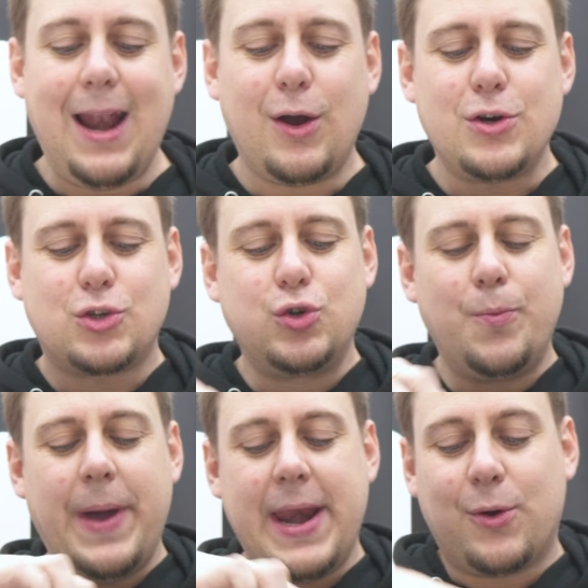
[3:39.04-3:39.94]
Algo
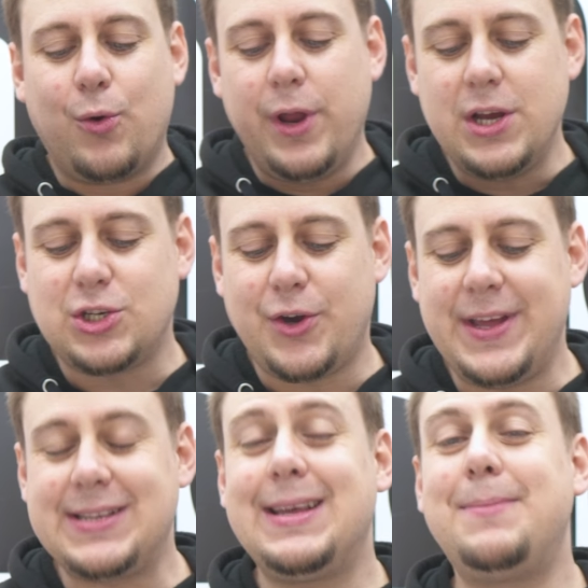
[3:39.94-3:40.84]
súper curioso
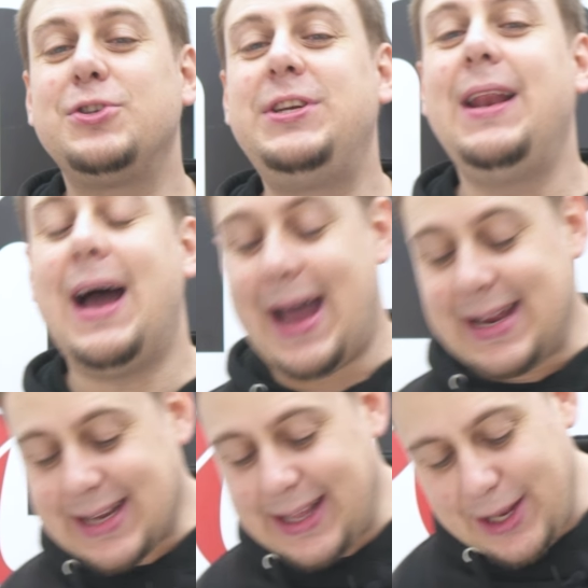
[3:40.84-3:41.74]
de esta mochila
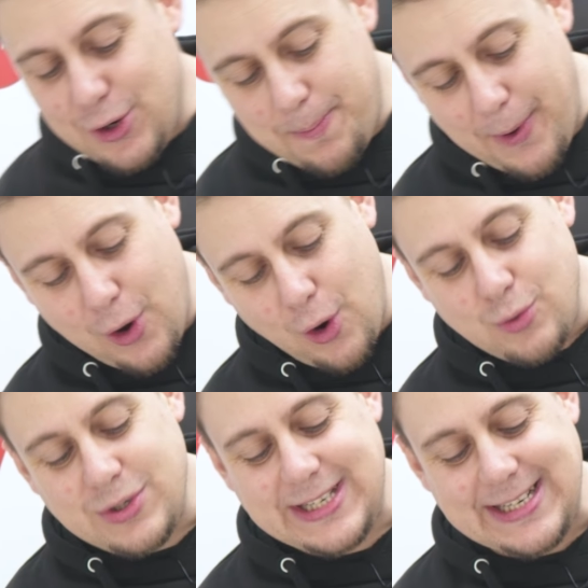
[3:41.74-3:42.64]
es que tiene un poco
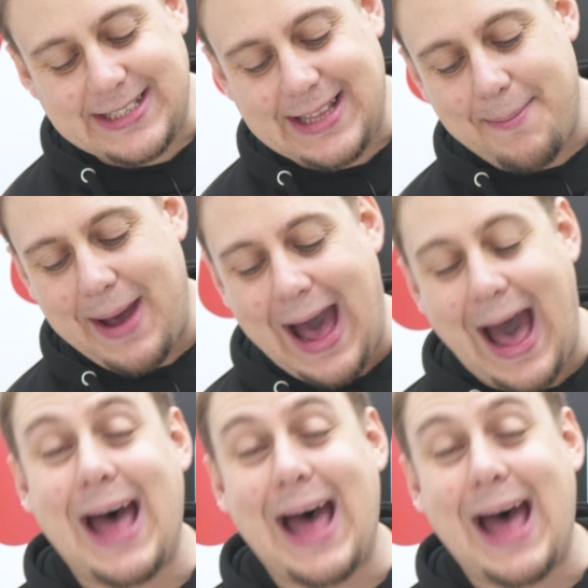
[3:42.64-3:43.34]
un sistema